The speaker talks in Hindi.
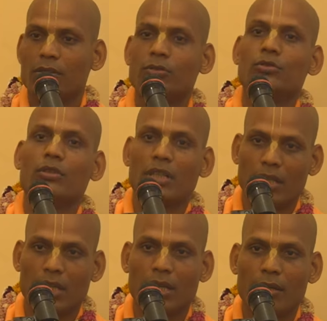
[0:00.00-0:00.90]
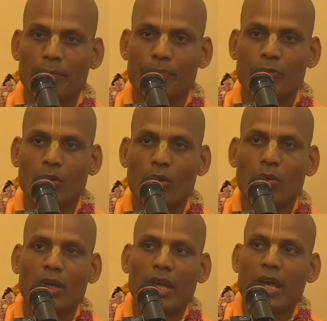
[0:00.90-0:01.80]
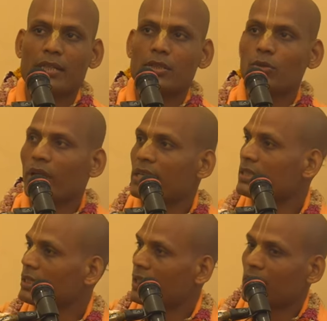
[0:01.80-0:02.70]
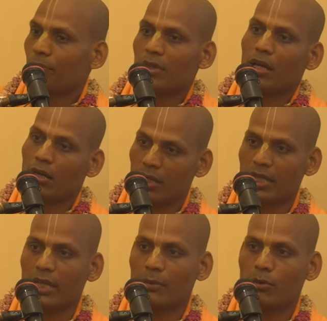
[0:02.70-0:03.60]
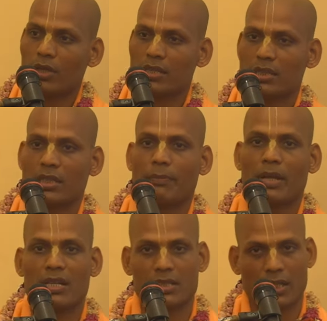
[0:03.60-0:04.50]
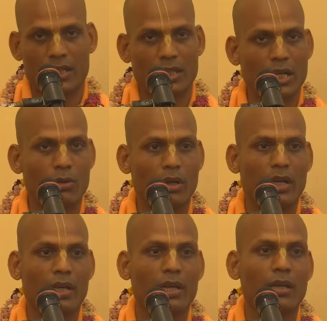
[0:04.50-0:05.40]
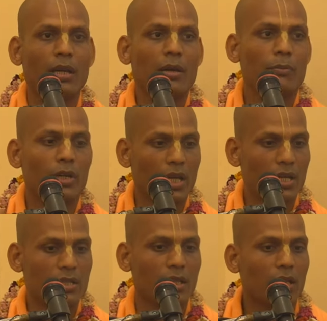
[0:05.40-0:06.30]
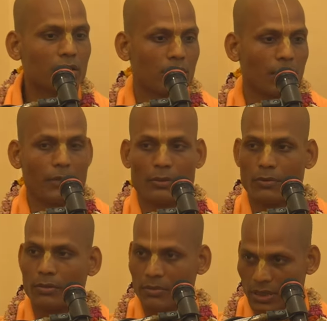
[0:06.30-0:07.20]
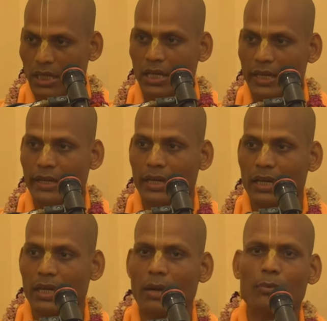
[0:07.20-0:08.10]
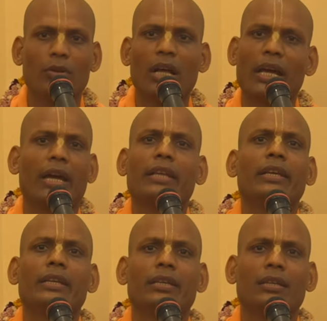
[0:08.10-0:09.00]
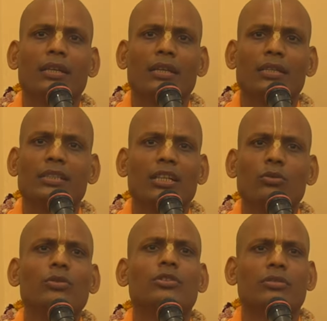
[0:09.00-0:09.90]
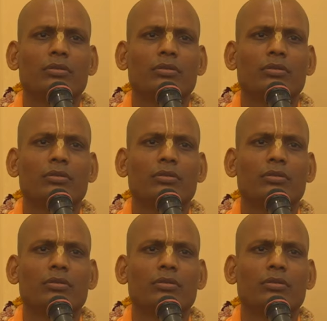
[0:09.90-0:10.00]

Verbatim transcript: दुर्जन का द्वारा वो ऐसे वो ऐसे देख लो पूरा घर है बहुत आज तरीके प्लास्टर किया हुआ है बढ़िया से संगमरमर लगाया गया है आपको लगेगा नहीं जी ये कुछ